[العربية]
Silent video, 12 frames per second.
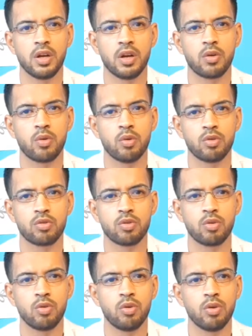
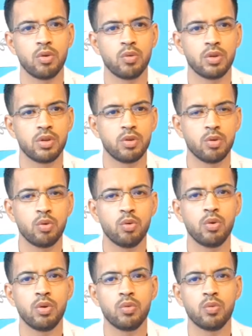الكوليسترول
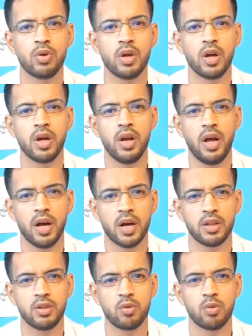والدهون والحاجات
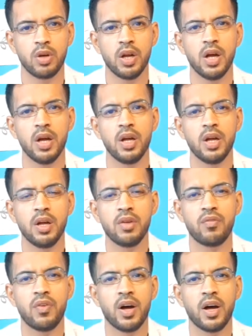دي كلها
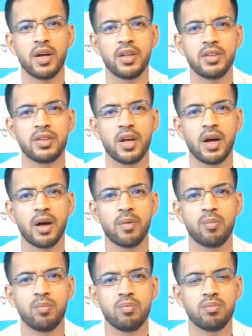فانت
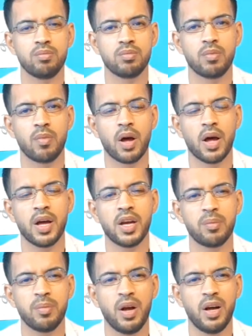
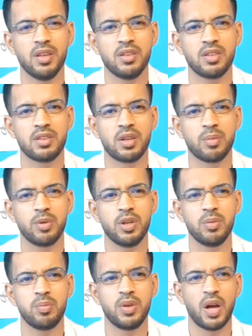خارج من عند
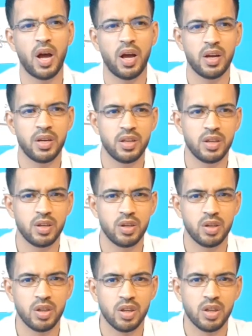الطبيب
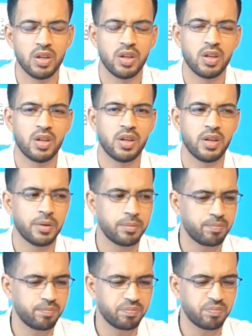يعني
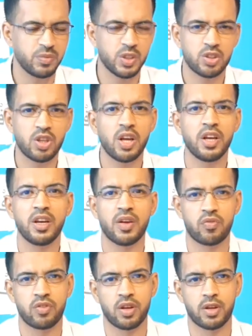مش طايق
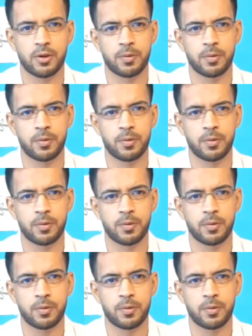نفسك